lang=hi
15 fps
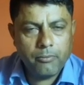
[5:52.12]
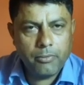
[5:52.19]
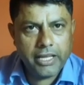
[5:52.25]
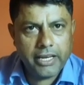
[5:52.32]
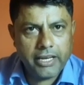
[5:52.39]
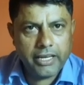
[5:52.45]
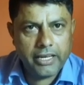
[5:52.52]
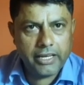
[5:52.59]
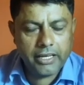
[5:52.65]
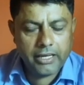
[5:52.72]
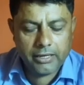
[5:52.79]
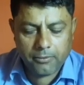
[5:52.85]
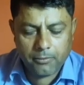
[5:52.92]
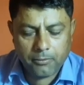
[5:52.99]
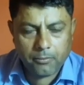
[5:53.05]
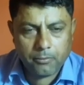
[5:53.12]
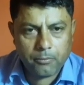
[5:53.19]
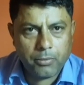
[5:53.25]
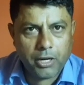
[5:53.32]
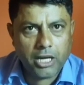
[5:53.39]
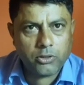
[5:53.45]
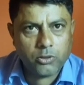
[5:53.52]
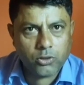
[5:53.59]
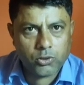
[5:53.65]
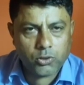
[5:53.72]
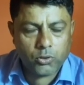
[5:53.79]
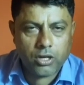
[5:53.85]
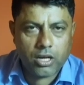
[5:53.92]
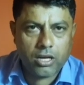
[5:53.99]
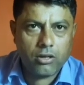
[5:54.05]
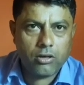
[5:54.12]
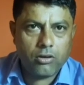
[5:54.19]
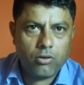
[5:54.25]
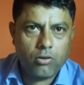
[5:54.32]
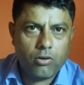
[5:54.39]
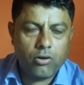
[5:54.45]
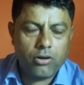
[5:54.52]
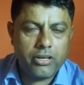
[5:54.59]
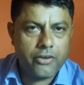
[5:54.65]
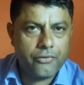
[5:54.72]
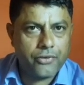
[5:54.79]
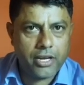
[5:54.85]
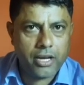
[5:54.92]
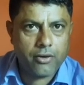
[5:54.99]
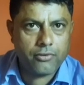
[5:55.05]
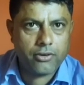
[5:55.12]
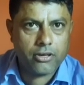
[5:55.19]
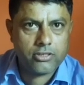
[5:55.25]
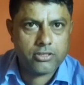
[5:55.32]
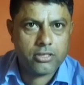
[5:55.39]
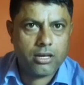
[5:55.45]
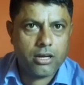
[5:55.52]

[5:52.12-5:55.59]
मेरी बात को सुना और ये फ्री ऑफ कॉस्ट